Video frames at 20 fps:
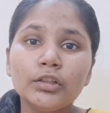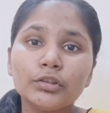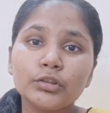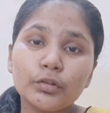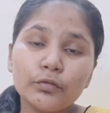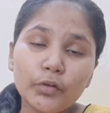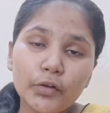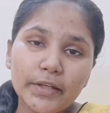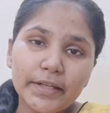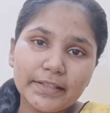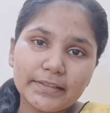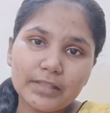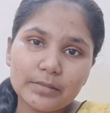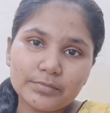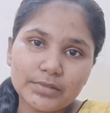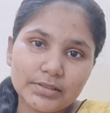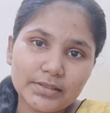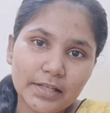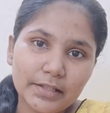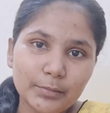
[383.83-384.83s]
तो वो एकदम
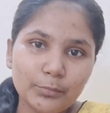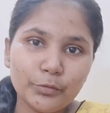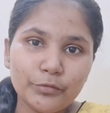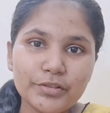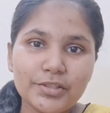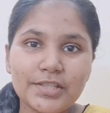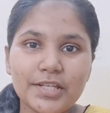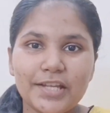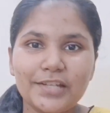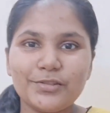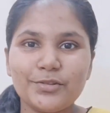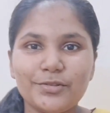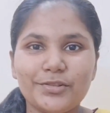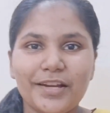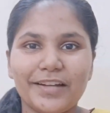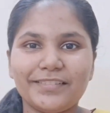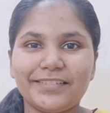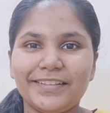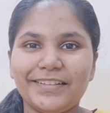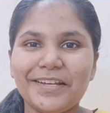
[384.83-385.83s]
से सारी मूवी चेंज हो
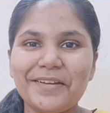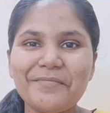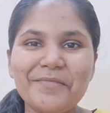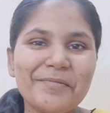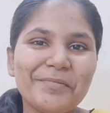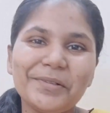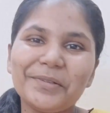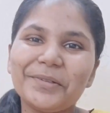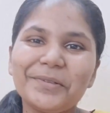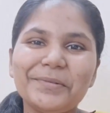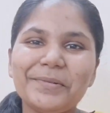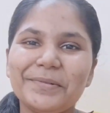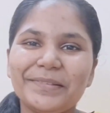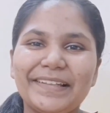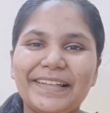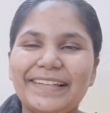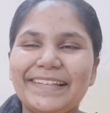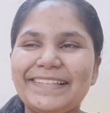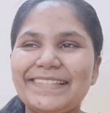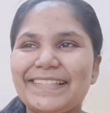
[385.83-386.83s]
जाती है मैं बिल्कुल भी
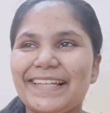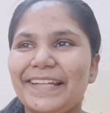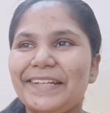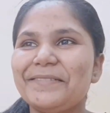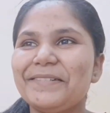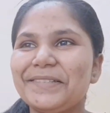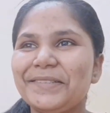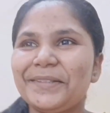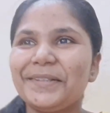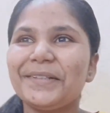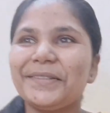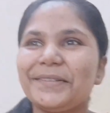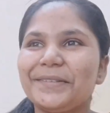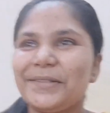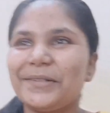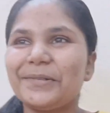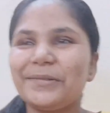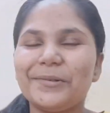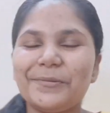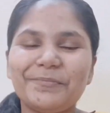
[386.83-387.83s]
बताना नहीं चाह रही बस थोड़ा
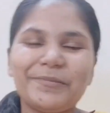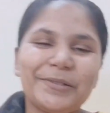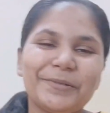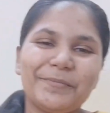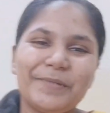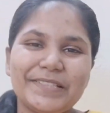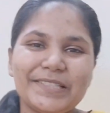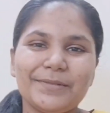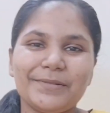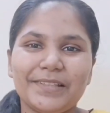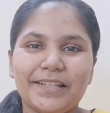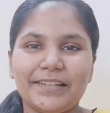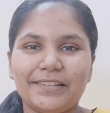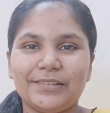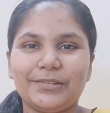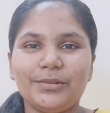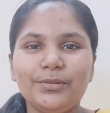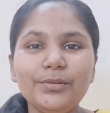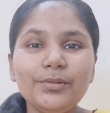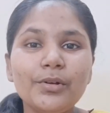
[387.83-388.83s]
थोड़ा ऊपर ऊपर से बता
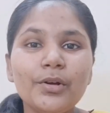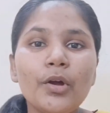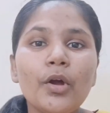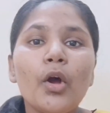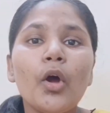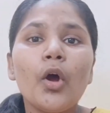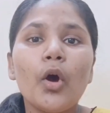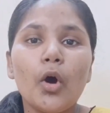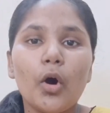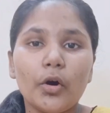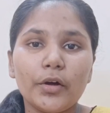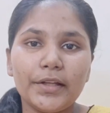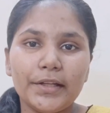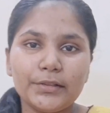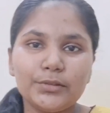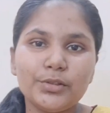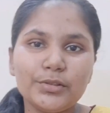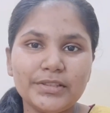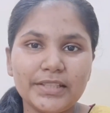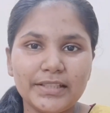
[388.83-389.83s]
देती हूँ और
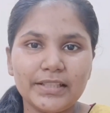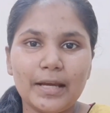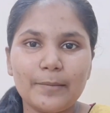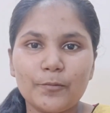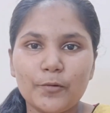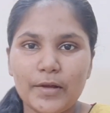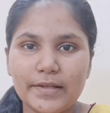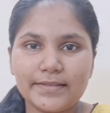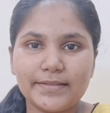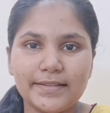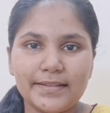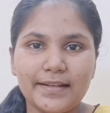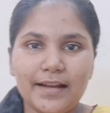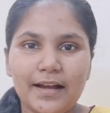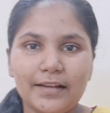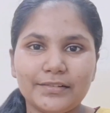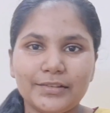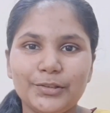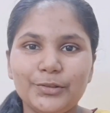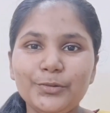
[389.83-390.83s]
एक दो सीन आपको ऐसे
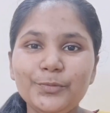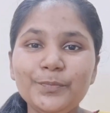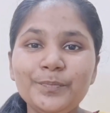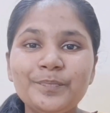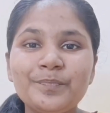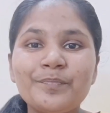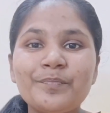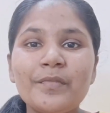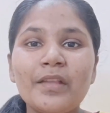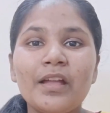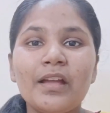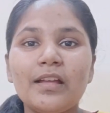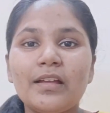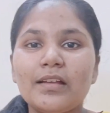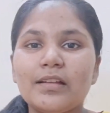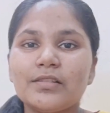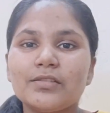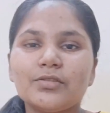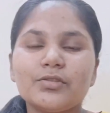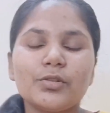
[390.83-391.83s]
दिखाती हूँ
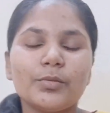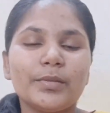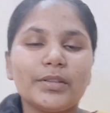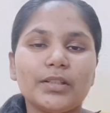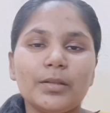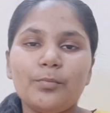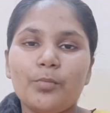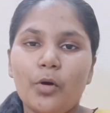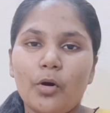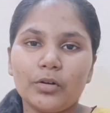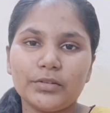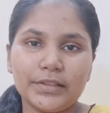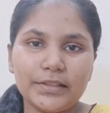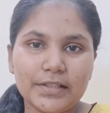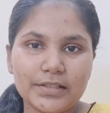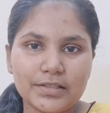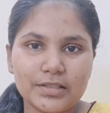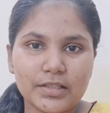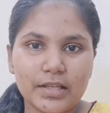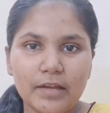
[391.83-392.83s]
जो मतलब बहुत ही
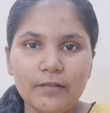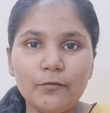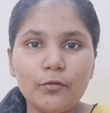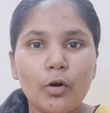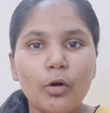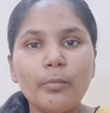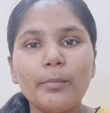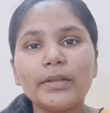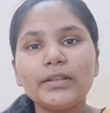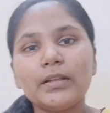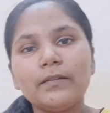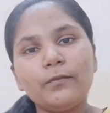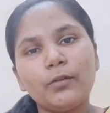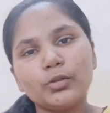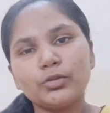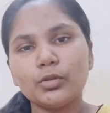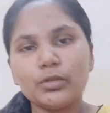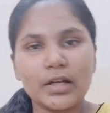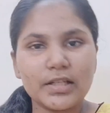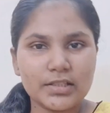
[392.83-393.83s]
अच्छे हैं वो मतलब वो
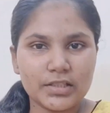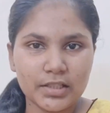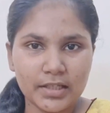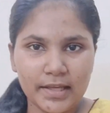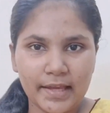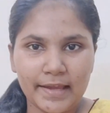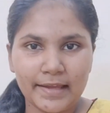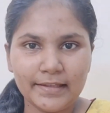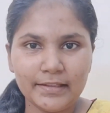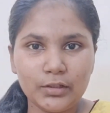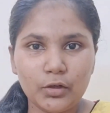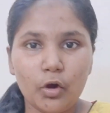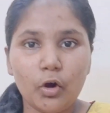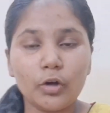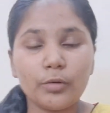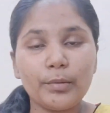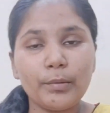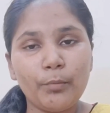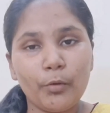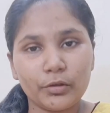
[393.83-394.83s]
तो अच्छे हैं ही
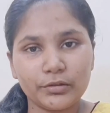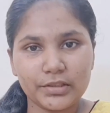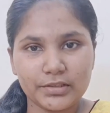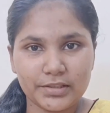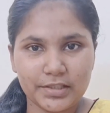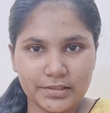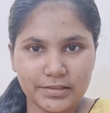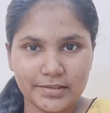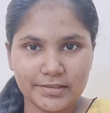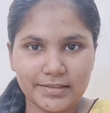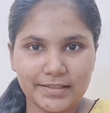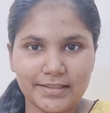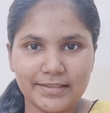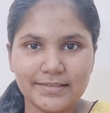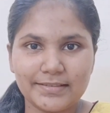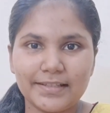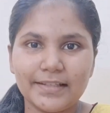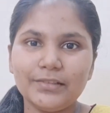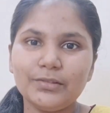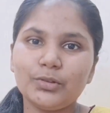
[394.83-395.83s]
और भी बहुत अच्छे अच्छे
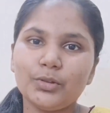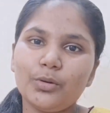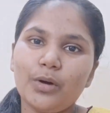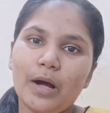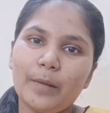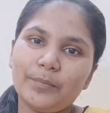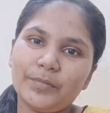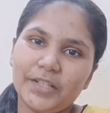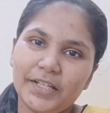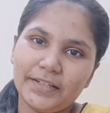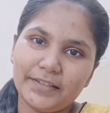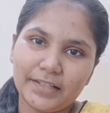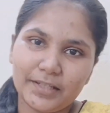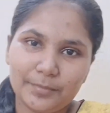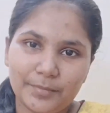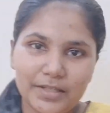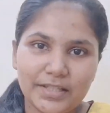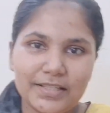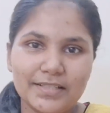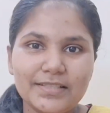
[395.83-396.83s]
सीन्स हैं तो आप थिएटर
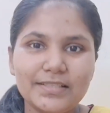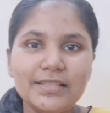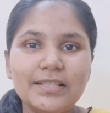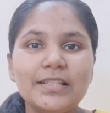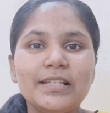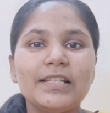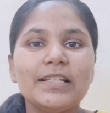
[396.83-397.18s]
में ही